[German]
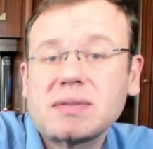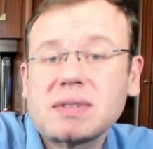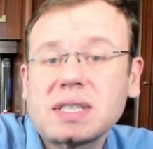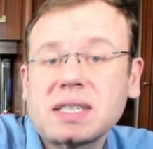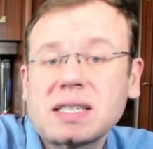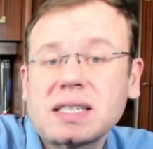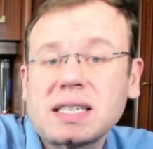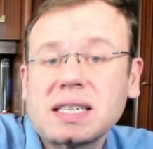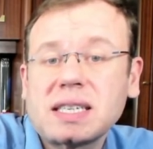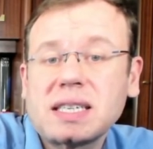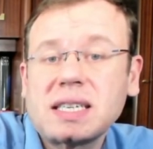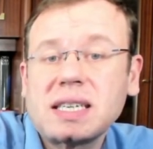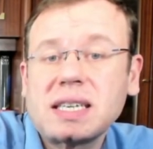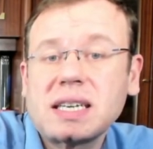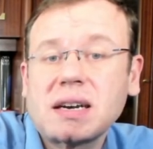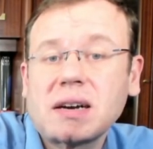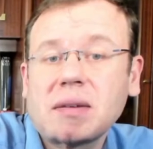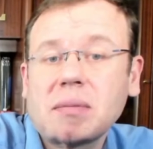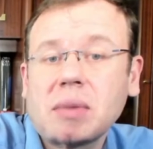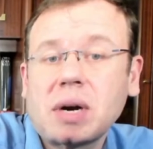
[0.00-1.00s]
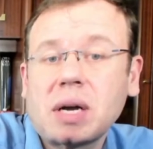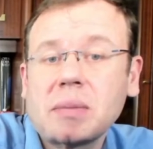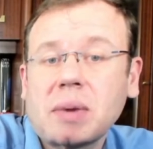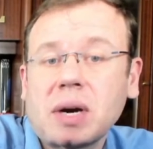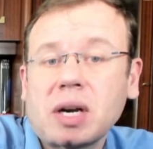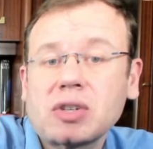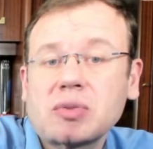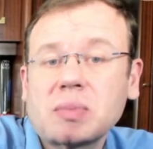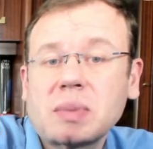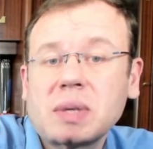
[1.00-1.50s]
Wir sehen hier mal
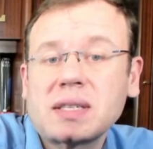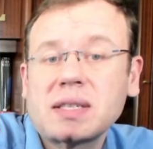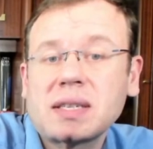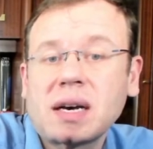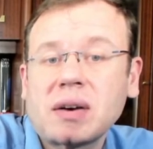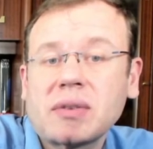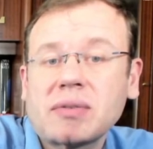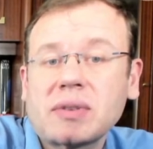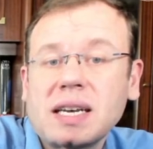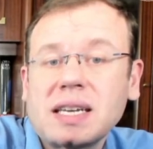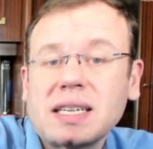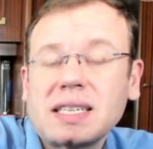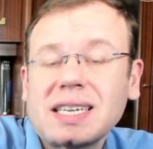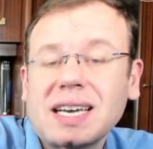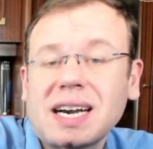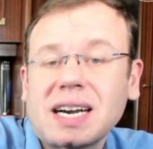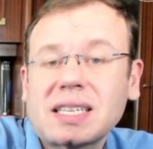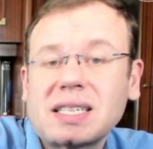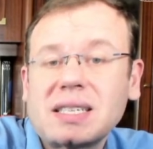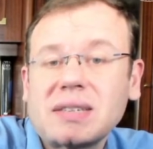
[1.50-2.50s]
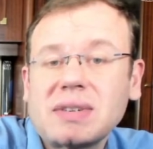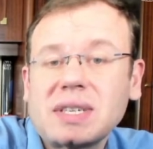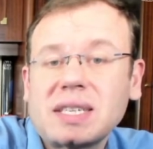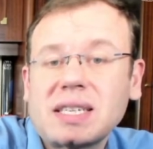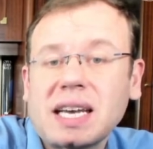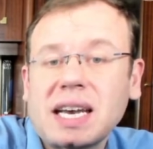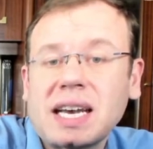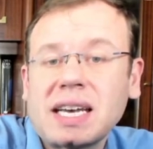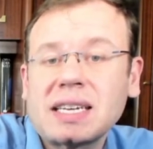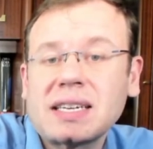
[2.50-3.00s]
beispielshaft die
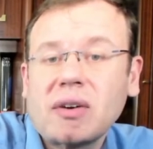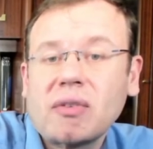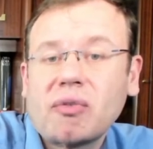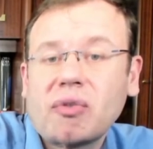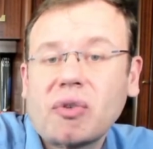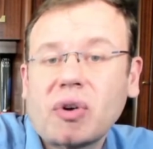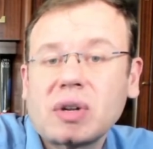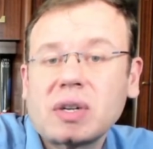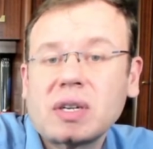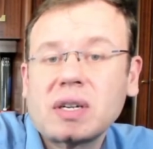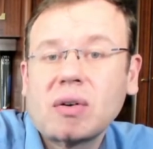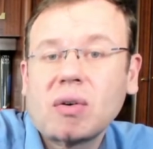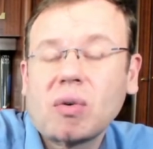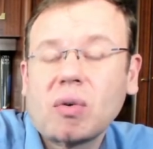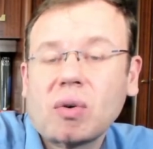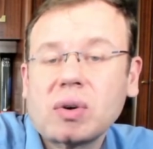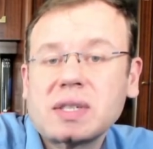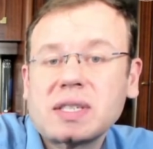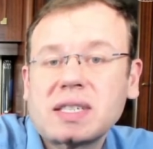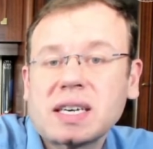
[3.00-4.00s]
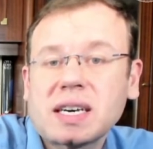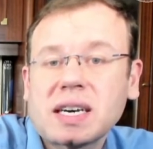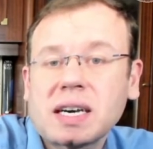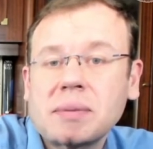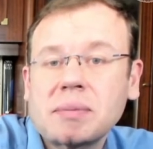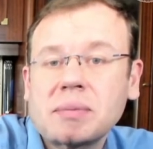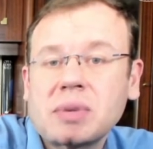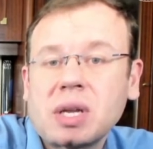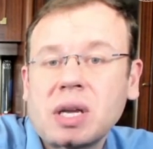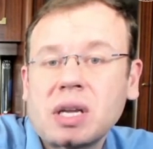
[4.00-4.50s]
Aktivität von
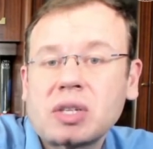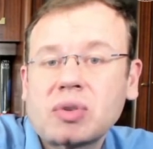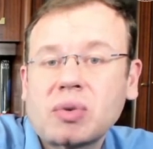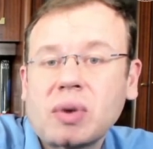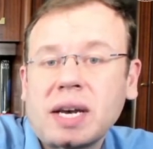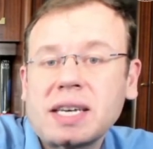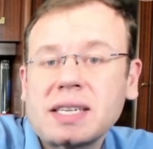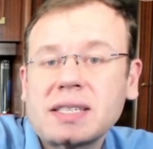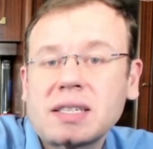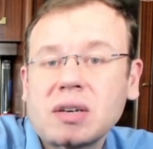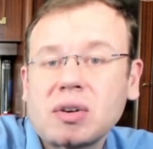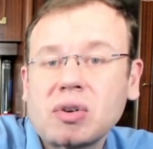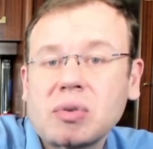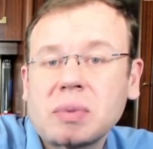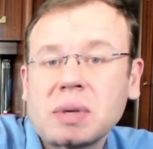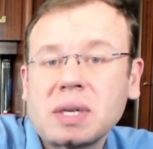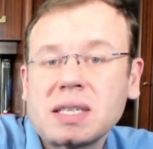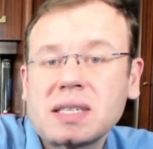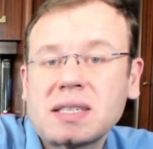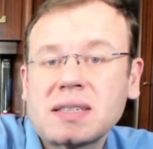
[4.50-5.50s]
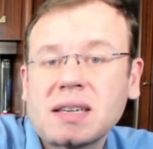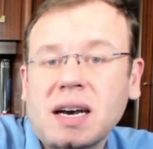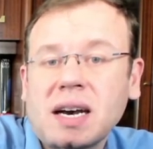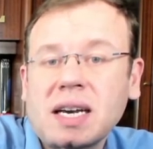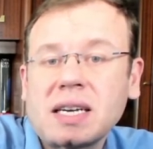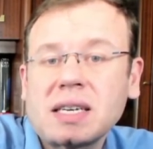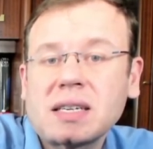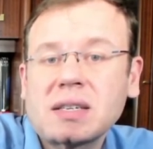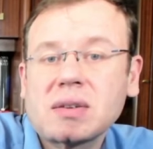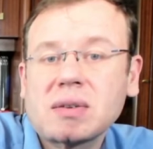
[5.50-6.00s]
unserem Tracer über die
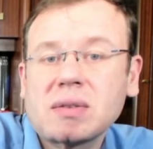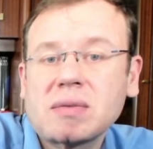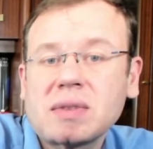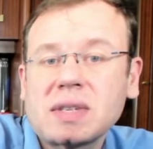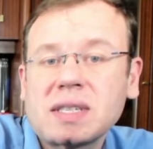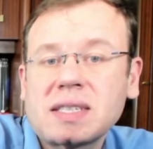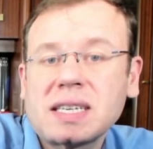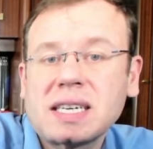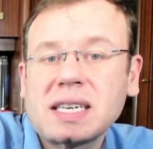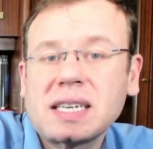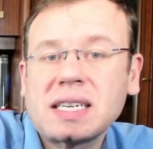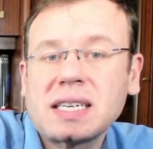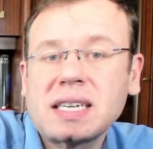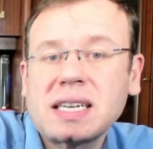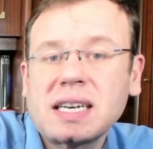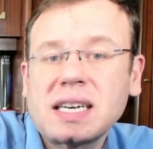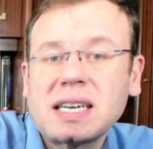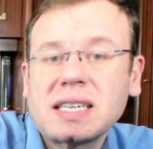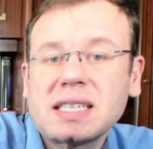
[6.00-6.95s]
Zeit und wir sehen,